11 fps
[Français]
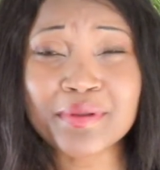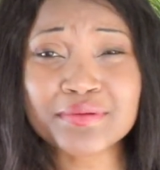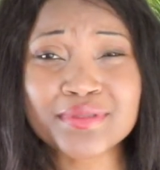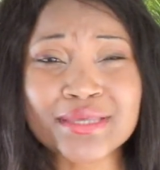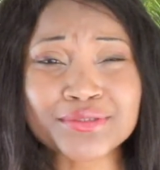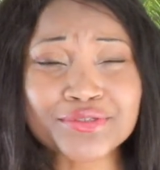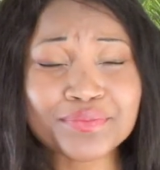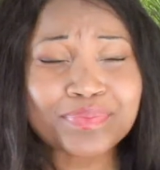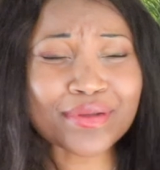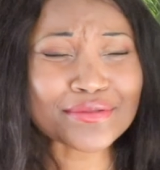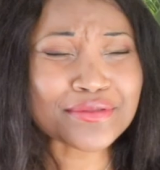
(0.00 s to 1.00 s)
plante est
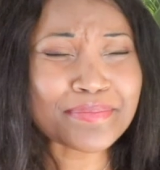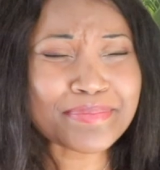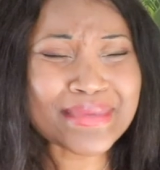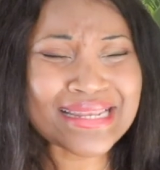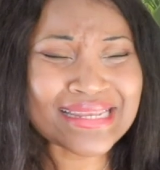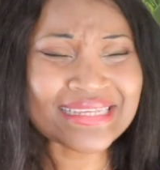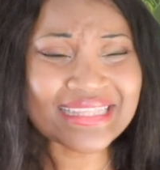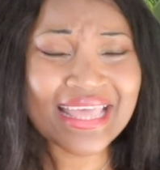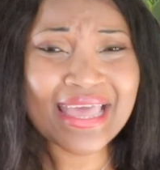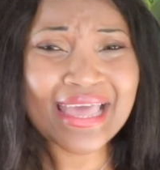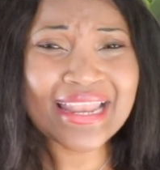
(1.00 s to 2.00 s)
une plante
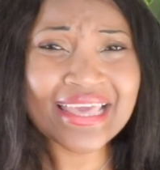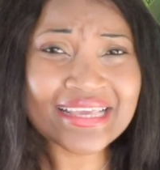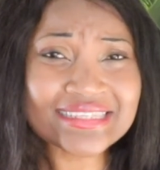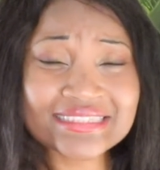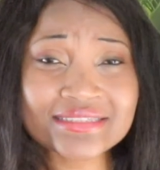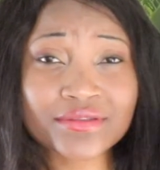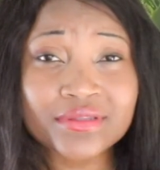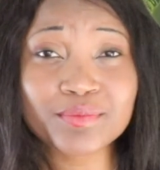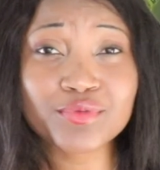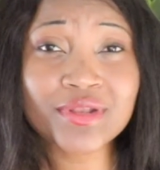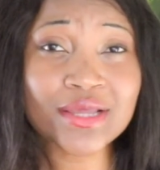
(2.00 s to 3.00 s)
millénaire. Elle existe
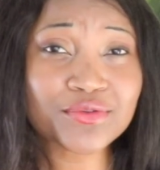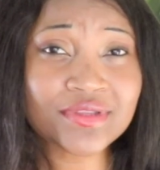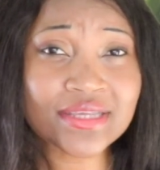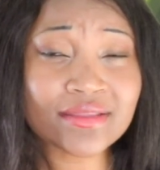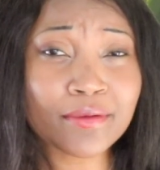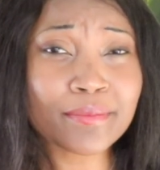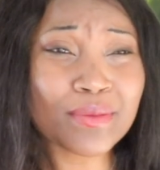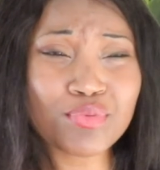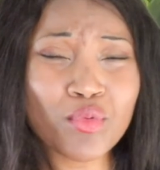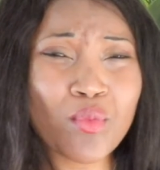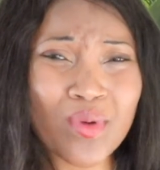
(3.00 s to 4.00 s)
depuis la nuit des temps. Mais
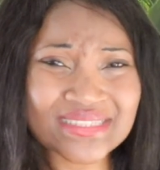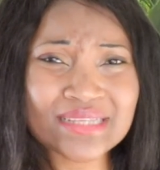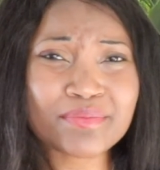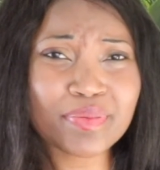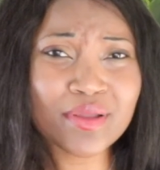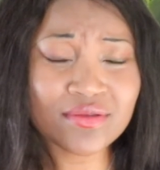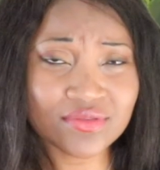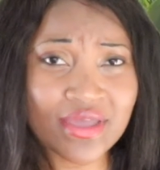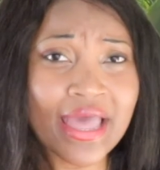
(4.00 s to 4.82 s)
pourquoi cette plante